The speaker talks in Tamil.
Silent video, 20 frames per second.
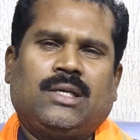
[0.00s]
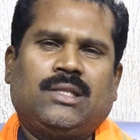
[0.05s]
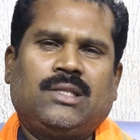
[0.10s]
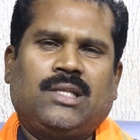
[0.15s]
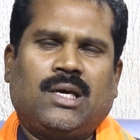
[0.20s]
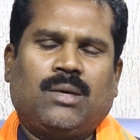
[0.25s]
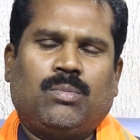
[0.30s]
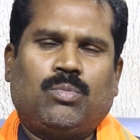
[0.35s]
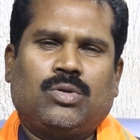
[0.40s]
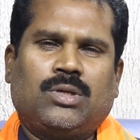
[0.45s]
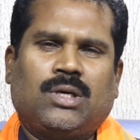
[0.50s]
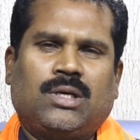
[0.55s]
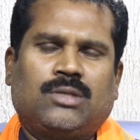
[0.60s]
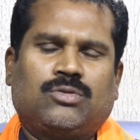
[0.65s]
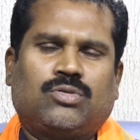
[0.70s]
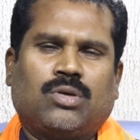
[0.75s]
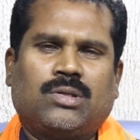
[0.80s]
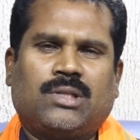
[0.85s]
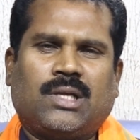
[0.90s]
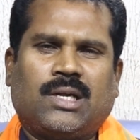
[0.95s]
இந்திய
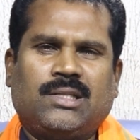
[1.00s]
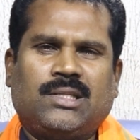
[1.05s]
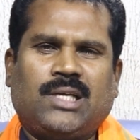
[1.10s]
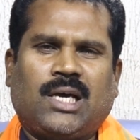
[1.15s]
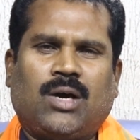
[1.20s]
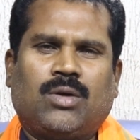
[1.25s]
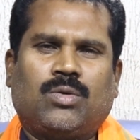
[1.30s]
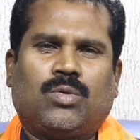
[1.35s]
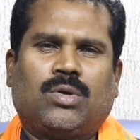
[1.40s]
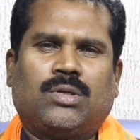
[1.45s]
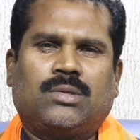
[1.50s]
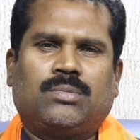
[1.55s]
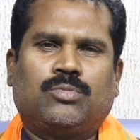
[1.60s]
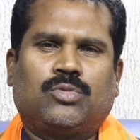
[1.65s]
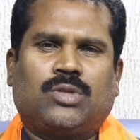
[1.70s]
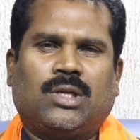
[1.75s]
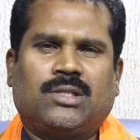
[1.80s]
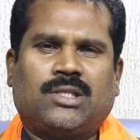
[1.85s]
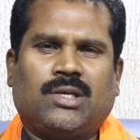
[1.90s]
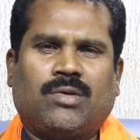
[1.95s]
சுதந்திர இந்தியாவின் ஒரு
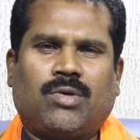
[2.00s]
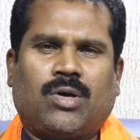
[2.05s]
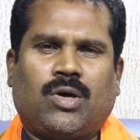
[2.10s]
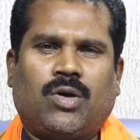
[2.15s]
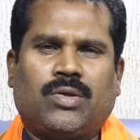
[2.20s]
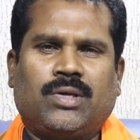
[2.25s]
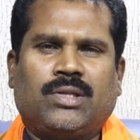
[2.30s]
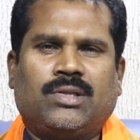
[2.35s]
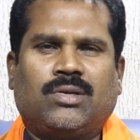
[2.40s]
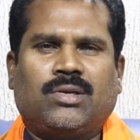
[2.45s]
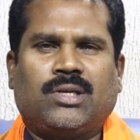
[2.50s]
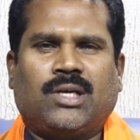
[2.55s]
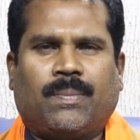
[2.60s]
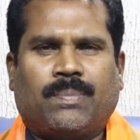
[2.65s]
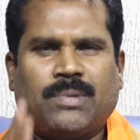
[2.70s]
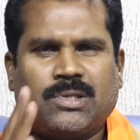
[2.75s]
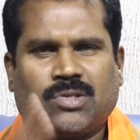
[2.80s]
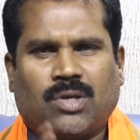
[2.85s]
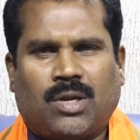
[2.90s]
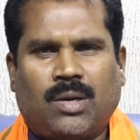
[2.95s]
முதல் தீவிர இந்துன்னு
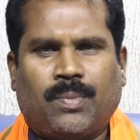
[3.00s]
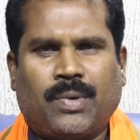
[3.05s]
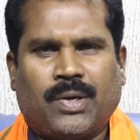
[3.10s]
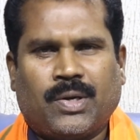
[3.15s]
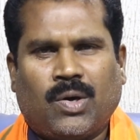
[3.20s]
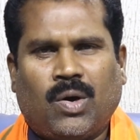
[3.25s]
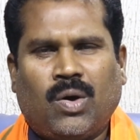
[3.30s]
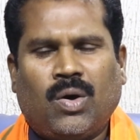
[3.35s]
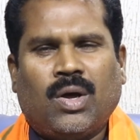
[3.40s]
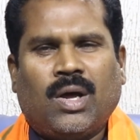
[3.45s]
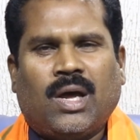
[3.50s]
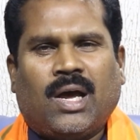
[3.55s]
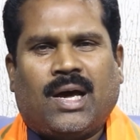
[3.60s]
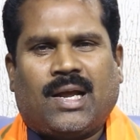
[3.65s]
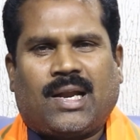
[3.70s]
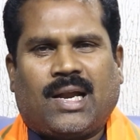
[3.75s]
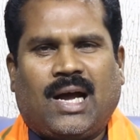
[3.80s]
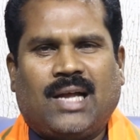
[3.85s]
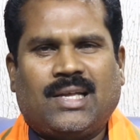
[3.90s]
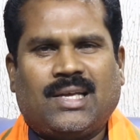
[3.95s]
எப்படி சொல்ல முடியும்
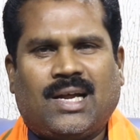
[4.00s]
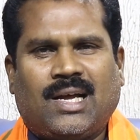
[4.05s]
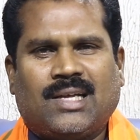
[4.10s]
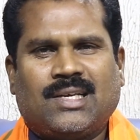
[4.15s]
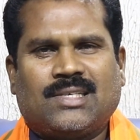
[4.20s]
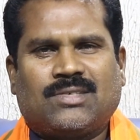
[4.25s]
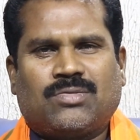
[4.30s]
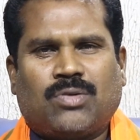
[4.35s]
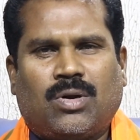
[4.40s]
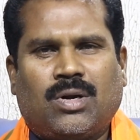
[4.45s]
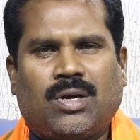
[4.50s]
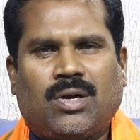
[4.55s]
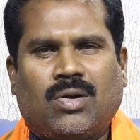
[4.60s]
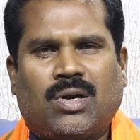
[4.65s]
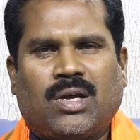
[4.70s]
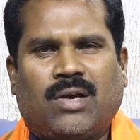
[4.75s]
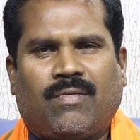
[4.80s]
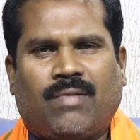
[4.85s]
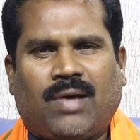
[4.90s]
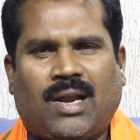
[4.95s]
ராஜராஜ
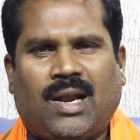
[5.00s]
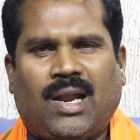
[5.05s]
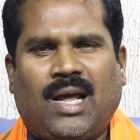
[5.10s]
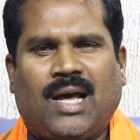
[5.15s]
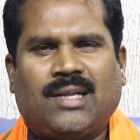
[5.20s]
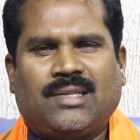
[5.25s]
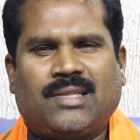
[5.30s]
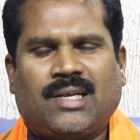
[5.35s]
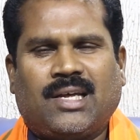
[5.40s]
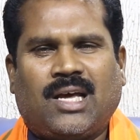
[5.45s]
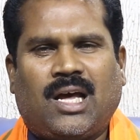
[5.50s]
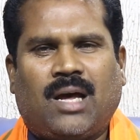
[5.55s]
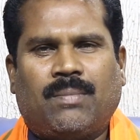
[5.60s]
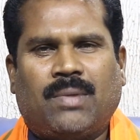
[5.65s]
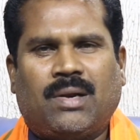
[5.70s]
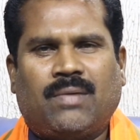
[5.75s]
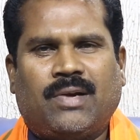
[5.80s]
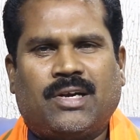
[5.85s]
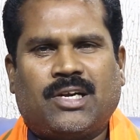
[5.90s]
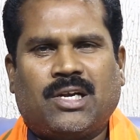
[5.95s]
சோழனுடைய வரலாறு
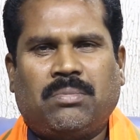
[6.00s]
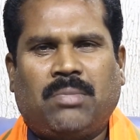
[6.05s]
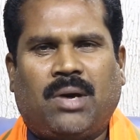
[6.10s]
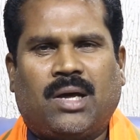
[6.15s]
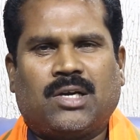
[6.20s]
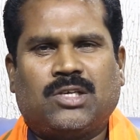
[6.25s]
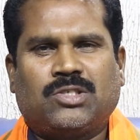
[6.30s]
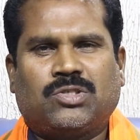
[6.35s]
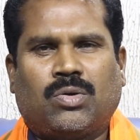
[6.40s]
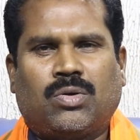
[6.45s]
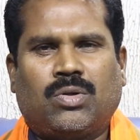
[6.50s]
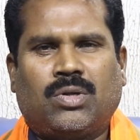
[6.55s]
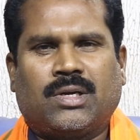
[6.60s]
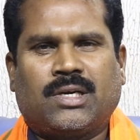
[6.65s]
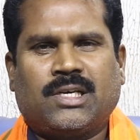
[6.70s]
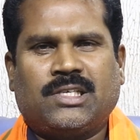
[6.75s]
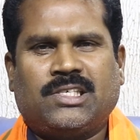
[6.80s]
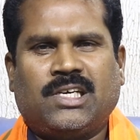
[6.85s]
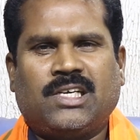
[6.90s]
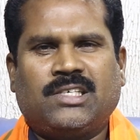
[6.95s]
தெரியாமல் வெற்றிமாறன்
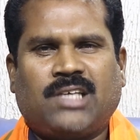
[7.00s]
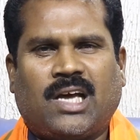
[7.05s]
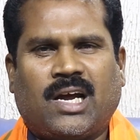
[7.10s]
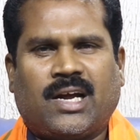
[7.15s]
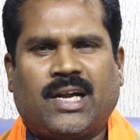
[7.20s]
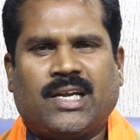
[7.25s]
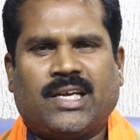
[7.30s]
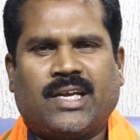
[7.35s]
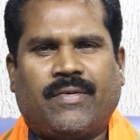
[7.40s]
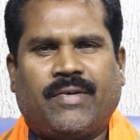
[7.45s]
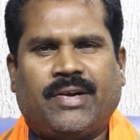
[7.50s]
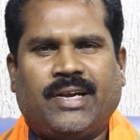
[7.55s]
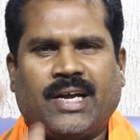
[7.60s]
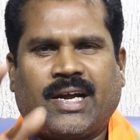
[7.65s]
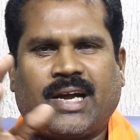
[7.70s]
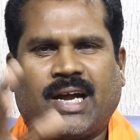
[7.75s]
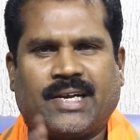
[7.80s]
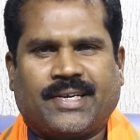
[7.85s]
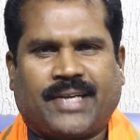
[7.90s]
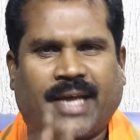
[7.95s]
சொன்னதற்கு ஜிங்ஜா கடிக்க
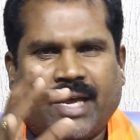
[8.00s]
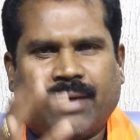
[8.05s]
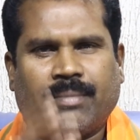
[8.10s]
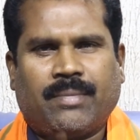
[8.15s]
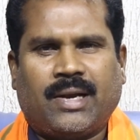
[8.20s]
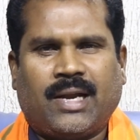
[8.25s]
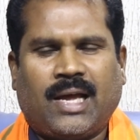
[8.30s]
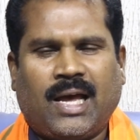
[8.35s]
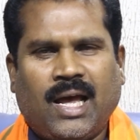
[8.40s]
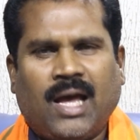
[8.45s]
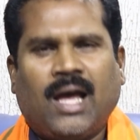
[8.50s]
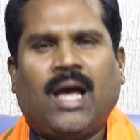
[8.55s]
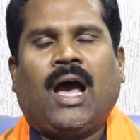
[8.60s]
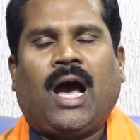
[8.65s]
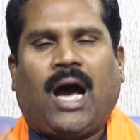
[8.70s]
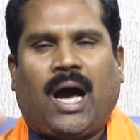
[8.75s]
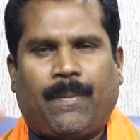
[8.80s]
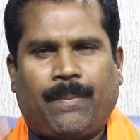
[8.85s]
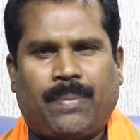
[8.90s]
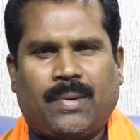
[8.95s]
வேண்டிய கட்டாயம் என்ன
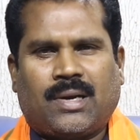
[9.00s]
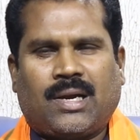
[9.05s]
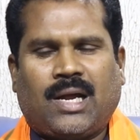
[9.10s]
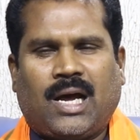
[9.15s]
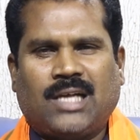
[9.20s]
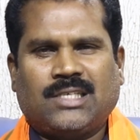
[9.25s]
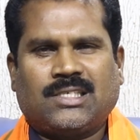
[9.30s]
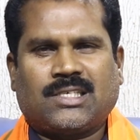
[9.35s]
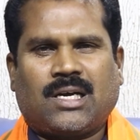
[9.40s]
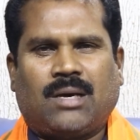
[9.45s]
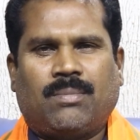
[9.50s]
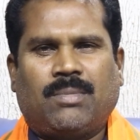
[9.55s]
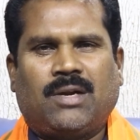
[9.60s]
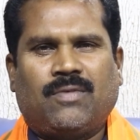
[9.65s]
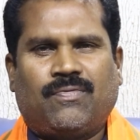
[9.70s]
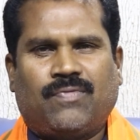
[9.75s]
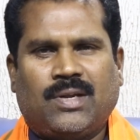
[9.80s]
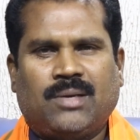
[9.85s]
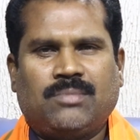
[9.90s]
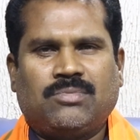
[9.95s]
அப்போ
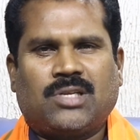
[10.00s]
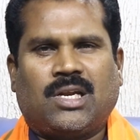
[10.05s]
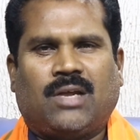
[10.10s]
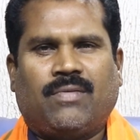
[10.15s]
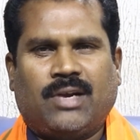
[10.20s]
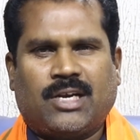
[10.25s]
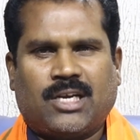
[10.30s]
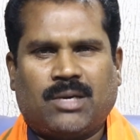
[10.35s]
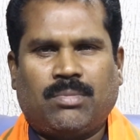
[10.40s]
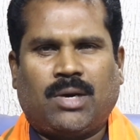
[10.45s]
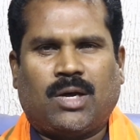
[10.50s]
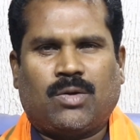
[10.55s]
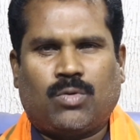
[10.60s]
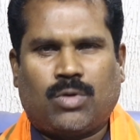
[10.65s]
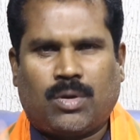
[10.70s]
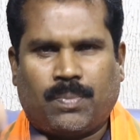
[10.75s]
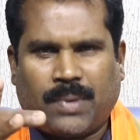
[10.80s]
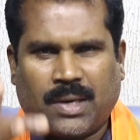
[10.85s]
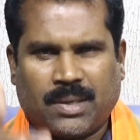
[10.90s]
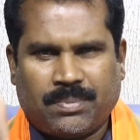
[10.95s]
ராஜ்கமல் ஃபிலிம்ஸில்
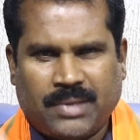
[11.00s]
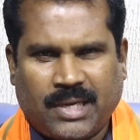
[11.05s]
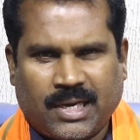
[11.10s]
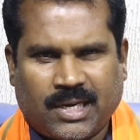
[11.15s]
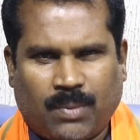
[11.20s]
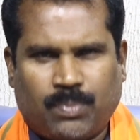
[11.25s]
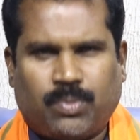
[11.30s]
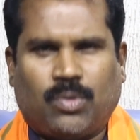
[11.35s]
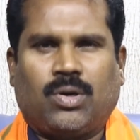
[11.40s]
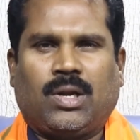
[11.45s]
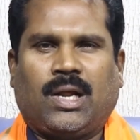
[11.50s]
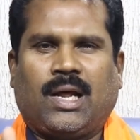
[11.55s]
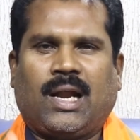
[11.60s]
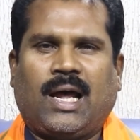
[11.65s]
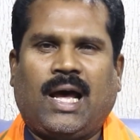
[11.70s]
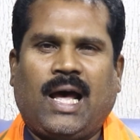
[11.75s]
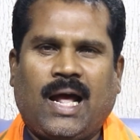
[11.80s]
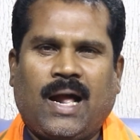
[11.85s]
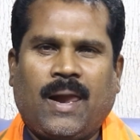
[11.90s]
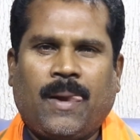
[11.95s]
வெற்றிமாறன் ஒரு படம் இயக்க
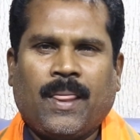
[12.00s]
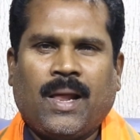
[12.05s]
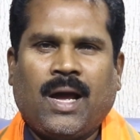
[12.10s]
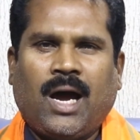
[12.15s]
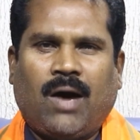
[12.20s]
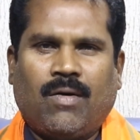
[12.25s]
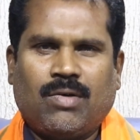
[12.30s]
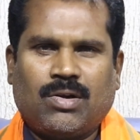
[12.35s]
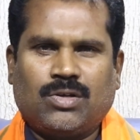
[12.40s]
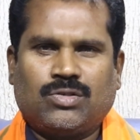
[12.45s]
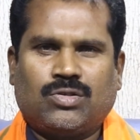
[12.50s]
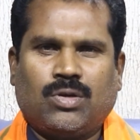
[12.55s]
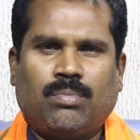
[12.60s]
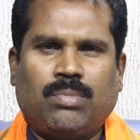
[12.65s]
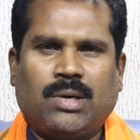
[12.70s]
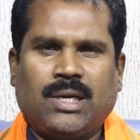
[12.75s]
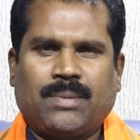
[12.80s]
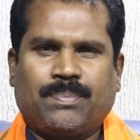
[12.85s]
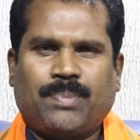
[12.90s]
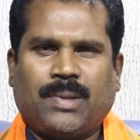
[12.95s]
போகிறாரா அவருக்கு
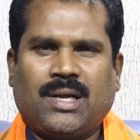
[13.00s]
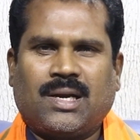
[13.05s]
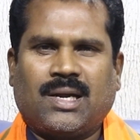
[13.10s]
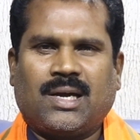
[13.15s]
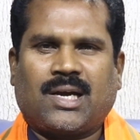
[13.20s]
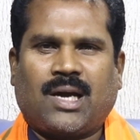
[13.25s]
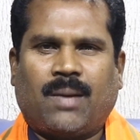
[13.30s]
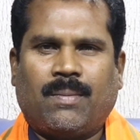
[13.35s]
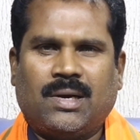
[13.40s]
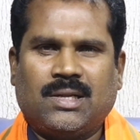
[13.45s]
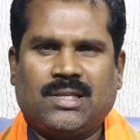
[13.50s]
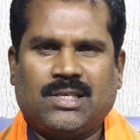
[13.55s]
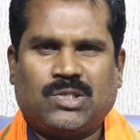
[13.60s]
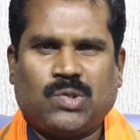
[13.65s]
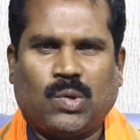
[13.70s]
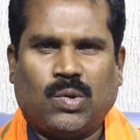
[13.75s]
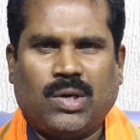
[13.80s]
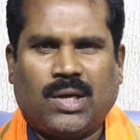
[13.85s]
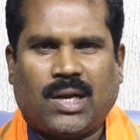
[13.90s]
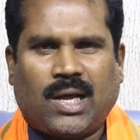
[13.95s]
சொம்படி பாருங்க கமல் இதை
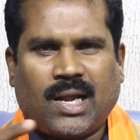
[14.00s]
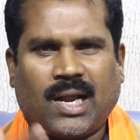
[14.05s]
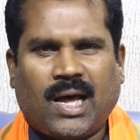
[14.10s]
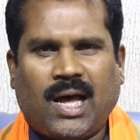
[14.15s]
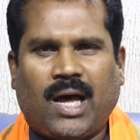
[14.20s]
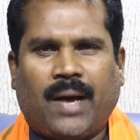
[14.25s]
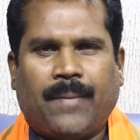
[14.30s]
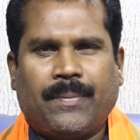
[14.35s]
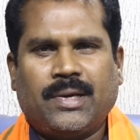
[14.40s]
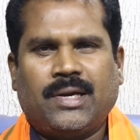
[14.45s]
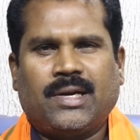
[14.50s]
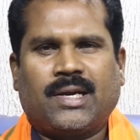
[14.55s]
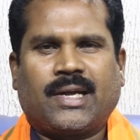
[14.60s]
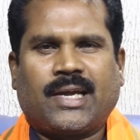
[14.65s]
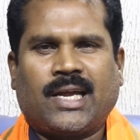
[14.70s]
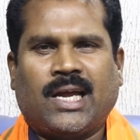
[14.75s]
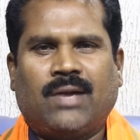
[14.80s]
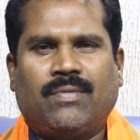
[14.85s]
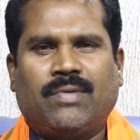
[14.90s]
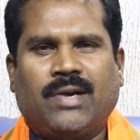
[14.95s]
சொல்லுகிறாரா அப்படின்ற
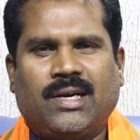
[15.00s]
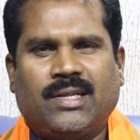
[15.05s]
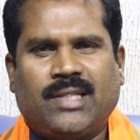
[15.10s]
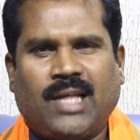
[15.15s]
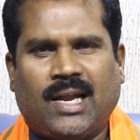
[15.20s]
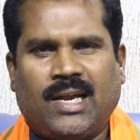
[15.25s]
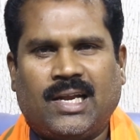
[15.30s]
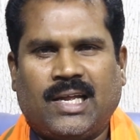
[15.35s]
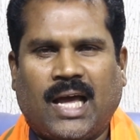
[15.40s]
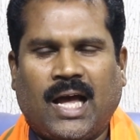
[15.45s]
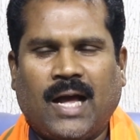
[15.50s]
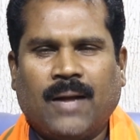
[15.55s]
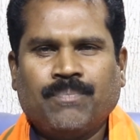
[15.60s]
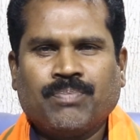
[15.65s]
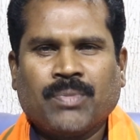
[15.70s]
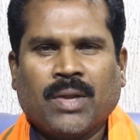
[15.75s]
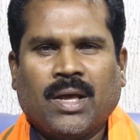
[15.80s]
கேள்வி எழுதா இல்லையா